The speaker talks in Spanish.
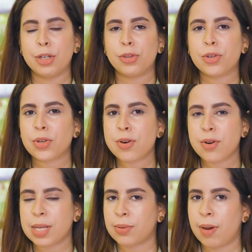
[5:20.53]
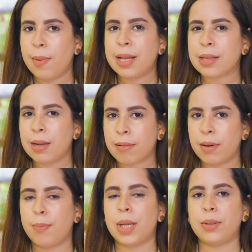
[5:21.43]
No solo eso, vamos a seguir
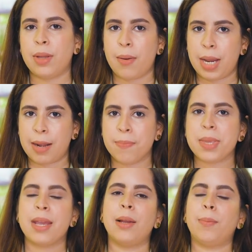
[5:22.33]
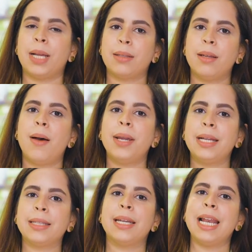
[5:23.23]
con el plato de avena. El plato de
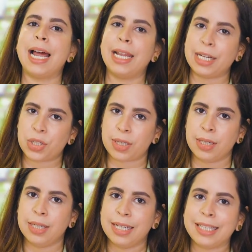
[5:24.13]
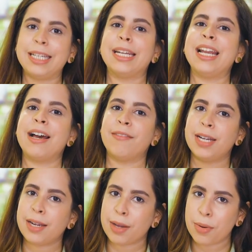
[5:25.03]
avena tiene la leche, tiene la
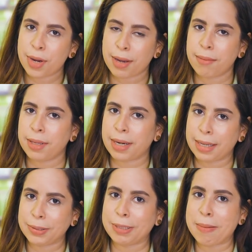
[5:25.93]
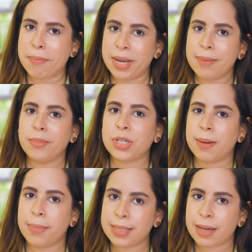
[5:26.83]
avena que es un carbohidrato también
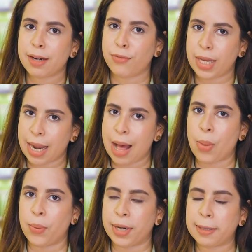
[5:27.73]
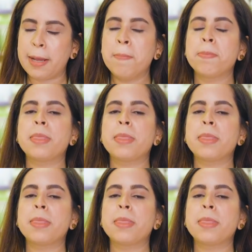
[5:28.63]
muchas veces refinado, ¿verdad?